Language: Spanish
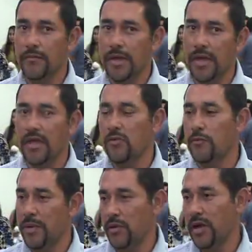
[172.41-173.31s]
me ha dado
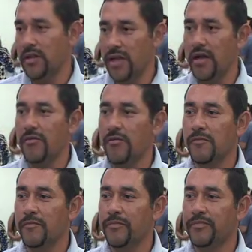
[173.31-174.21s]
un paro cardíaco,
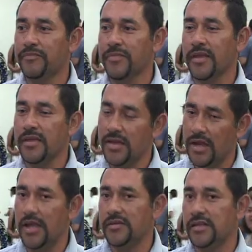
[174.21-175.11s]
y
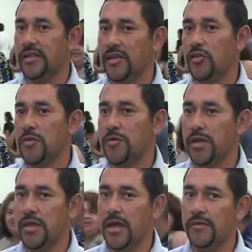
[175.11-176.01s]
Él ha extendido mi
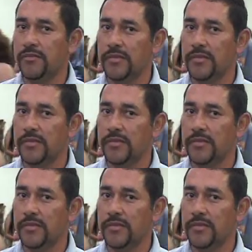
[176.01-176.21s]
vida,